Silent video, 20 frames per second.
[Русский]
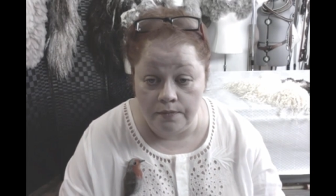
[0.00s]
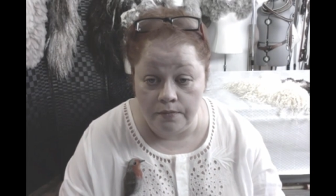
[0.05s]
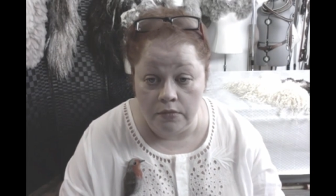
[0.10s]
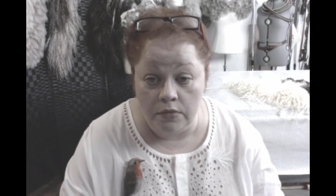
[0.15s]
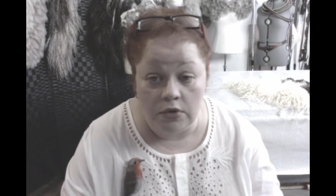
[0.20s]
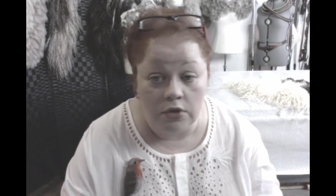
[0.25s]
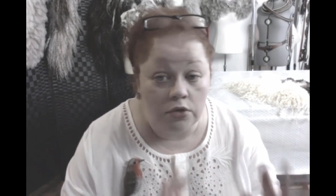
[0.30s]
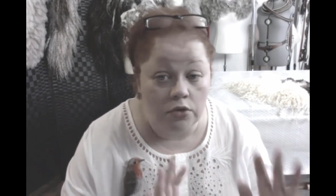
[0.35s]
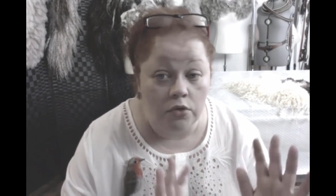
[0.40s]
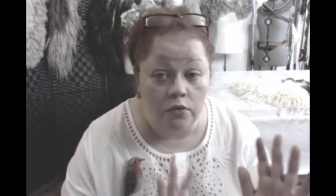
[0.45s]

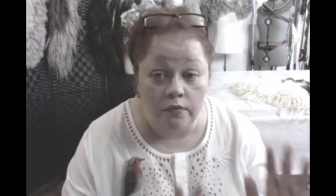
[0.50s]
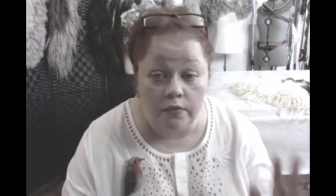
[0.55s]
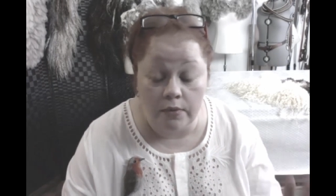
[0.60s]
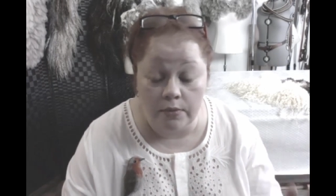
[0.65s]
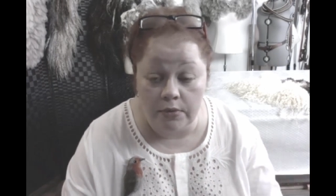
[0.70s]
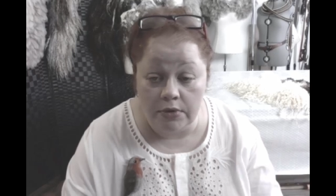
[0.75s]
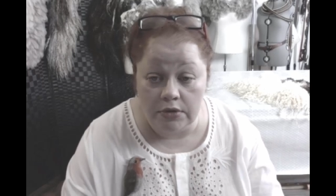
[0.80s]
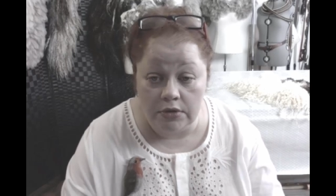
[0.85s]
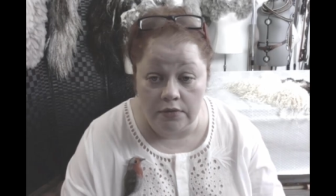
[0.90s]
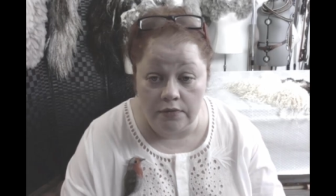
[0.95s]
Никто
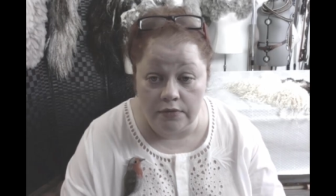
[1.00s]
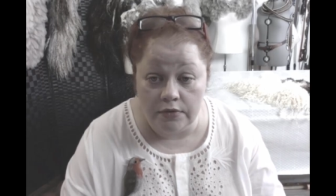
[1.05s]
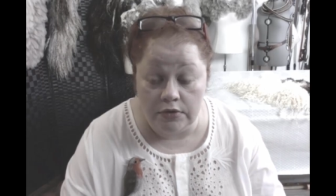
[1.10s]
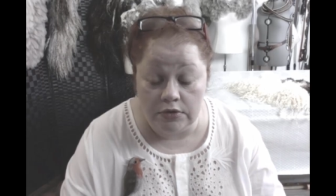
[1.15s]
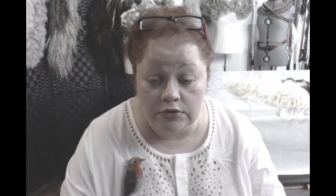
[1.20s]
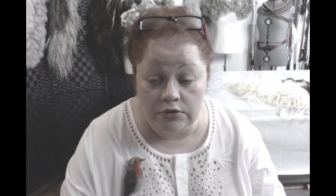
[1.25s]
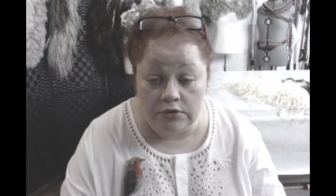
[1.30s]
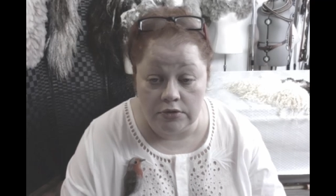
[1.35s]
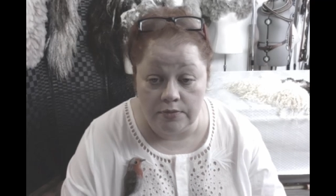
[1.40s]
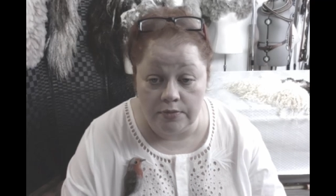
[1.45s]
вам этого
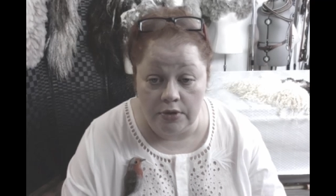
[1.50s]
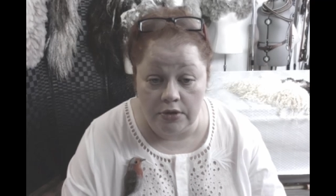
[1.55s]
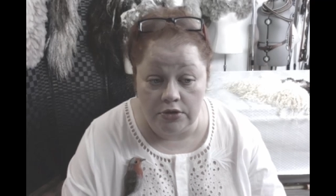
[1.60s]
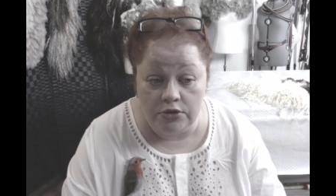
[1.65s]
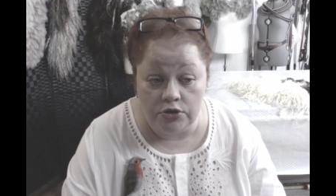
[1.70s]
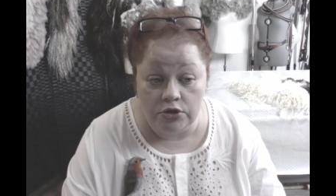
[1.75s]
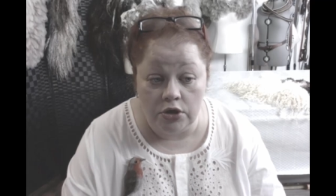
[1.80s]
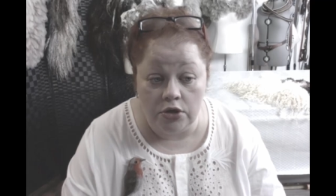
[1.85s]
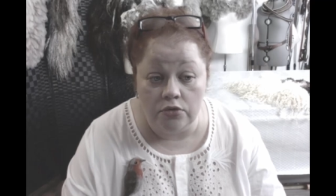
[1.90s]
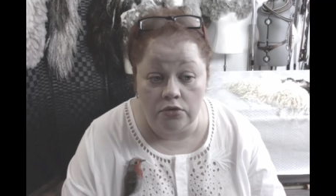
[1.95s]
не
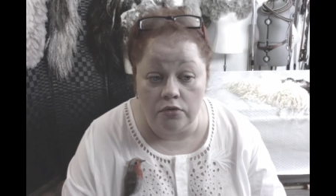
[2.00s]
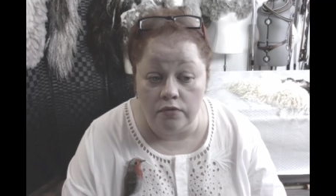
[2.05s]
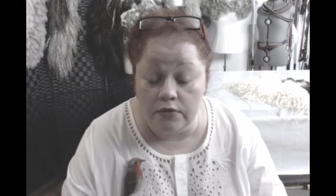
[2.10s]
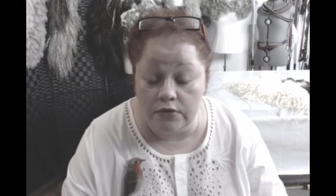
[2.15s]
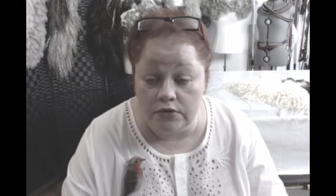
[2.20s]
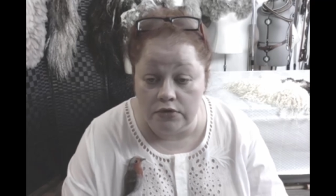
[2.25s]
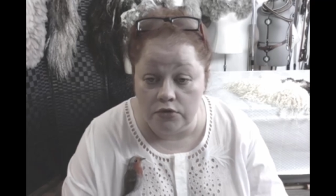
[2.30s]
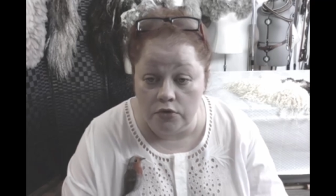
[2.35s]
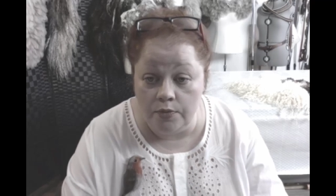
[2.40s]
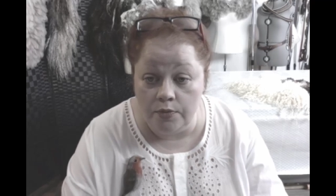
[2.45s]
запрещает, у
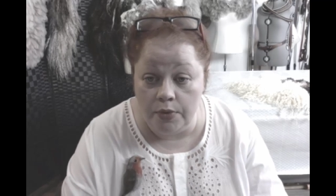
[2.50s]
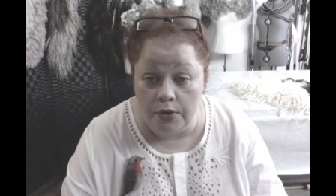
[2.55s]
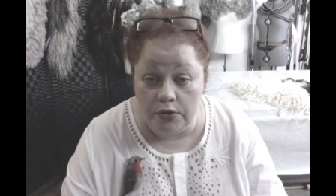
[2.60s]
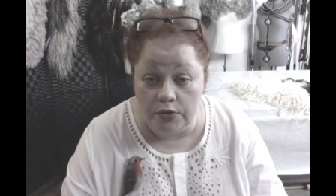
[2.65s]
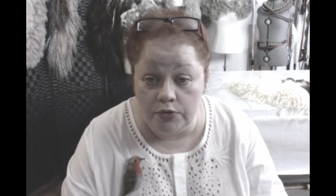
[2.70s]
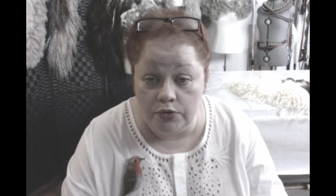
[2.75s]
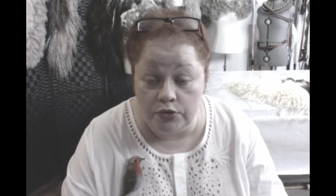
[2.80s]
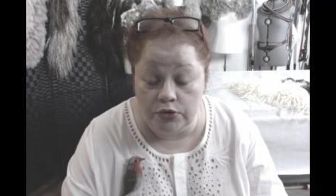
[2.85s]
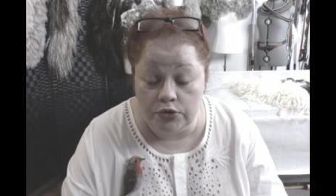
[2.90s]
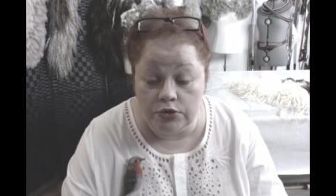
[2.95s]
вас все
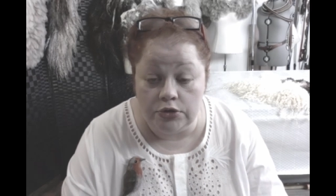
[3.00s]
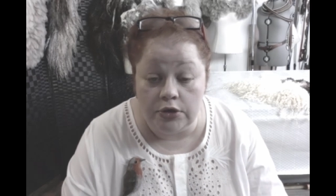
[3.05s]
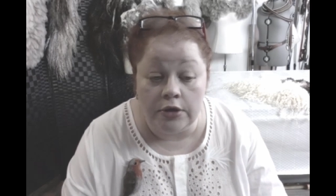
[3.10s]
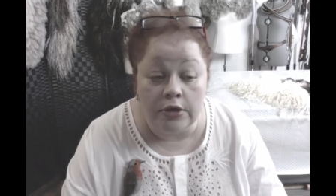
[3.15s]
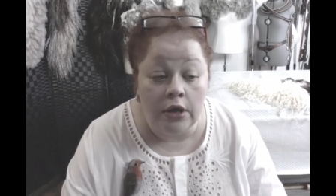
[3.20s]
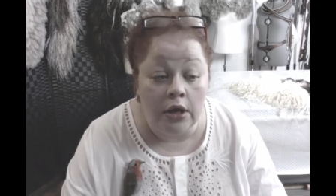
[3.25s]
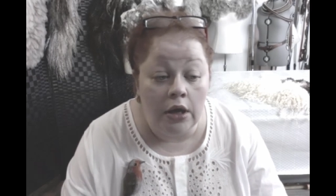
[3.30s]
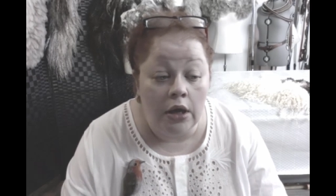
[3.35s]
получится.